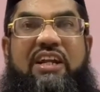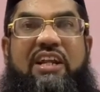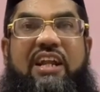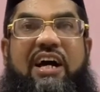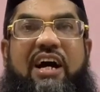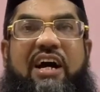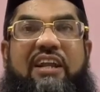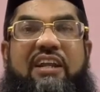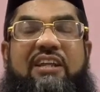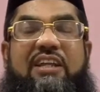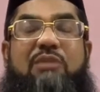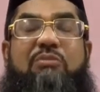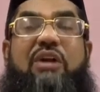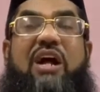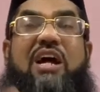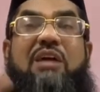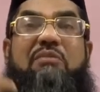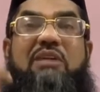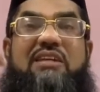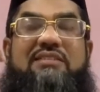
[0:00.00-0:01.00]
நான்
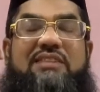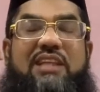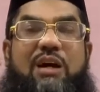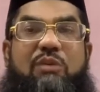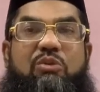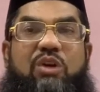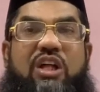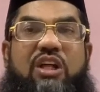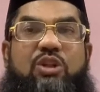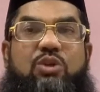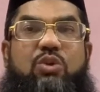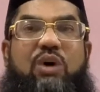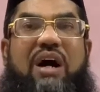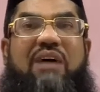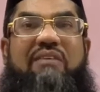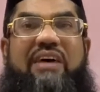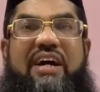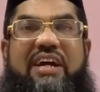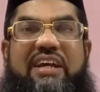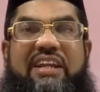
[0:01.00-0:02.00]
இப்ராஹிம் அலி இஸ்லாமுடைய
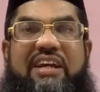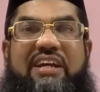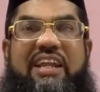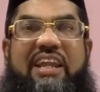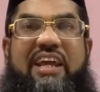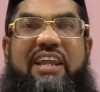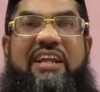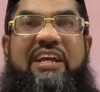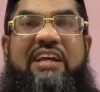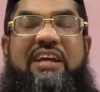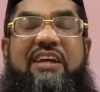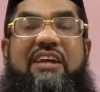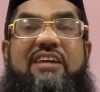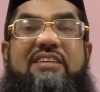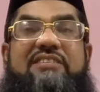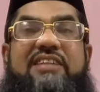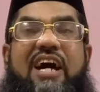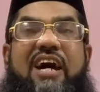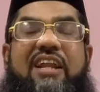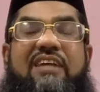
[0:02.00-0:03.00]
துவாவாக இருக்கிறேன்
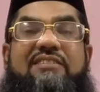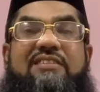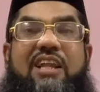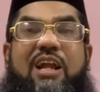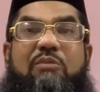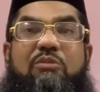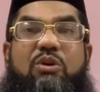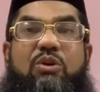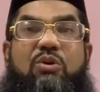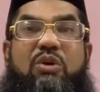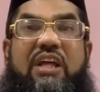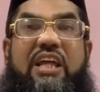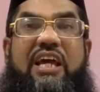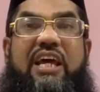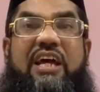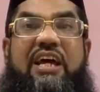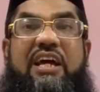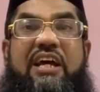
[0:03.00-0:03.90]
ஈசா அலி இஸ்லாம் அவருடைய